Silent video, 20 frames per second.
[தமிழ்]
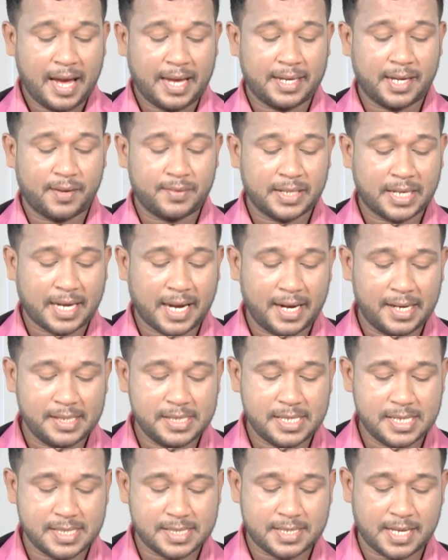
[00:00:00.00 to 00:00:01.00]
அதாவது
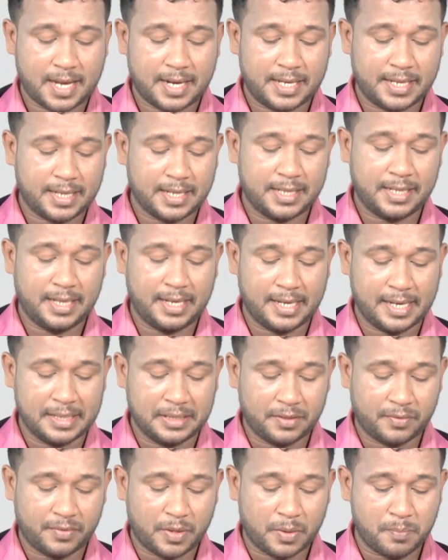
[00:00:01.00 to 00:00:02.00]
களஞ்சிய சாலைகளில்
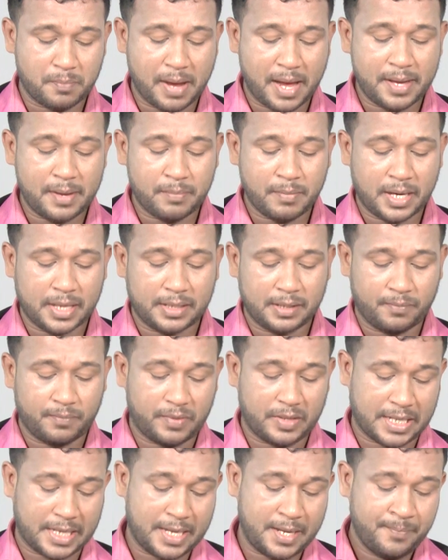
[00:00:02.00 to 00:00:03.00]
எதிர்வரும் மெய் மாதம்
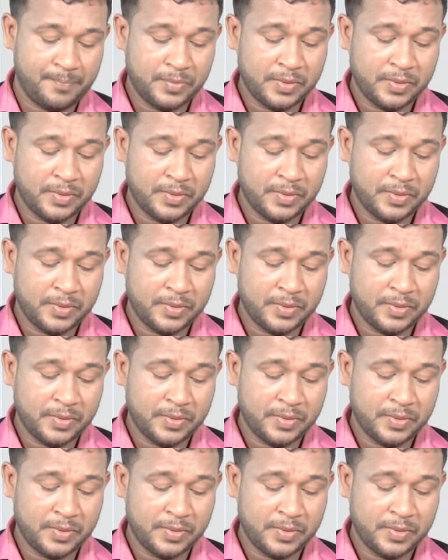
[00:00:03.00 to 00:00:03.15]
வரை